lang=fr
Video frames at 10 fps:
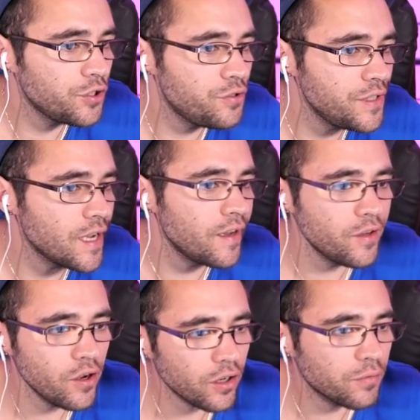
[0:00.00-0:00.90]
Je suis
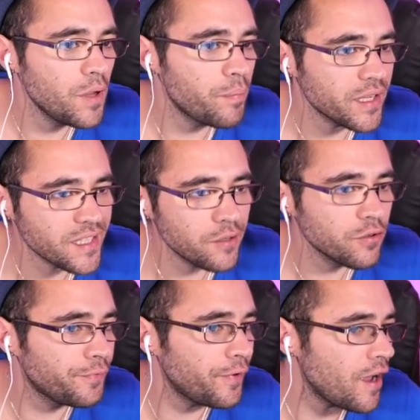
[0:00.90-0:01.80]
un orc, mais pas un
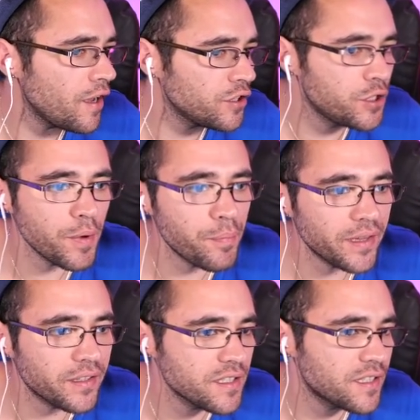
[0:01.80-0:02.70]
dauphin, tu peux
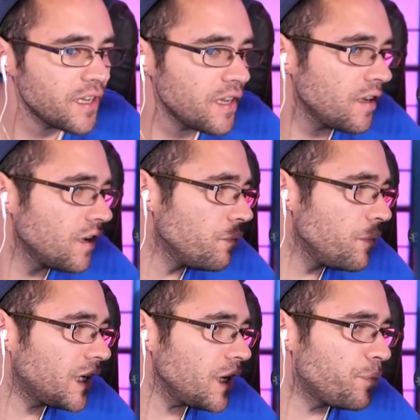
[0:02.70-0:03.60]
pas tester,
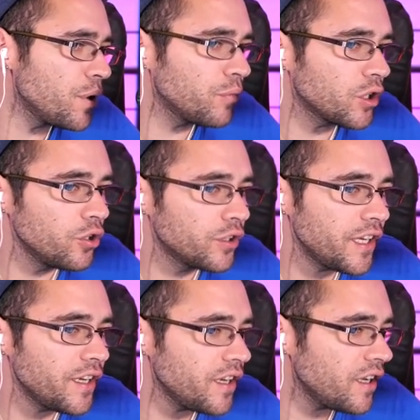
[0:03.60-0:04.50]
mais qui peut me
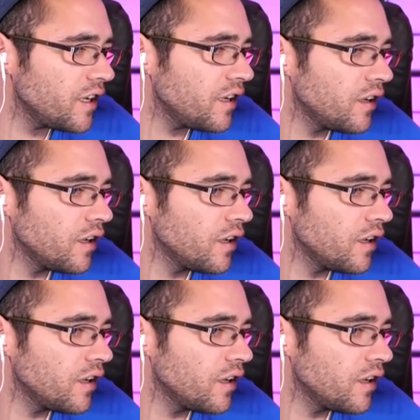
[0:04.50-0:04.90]
croquer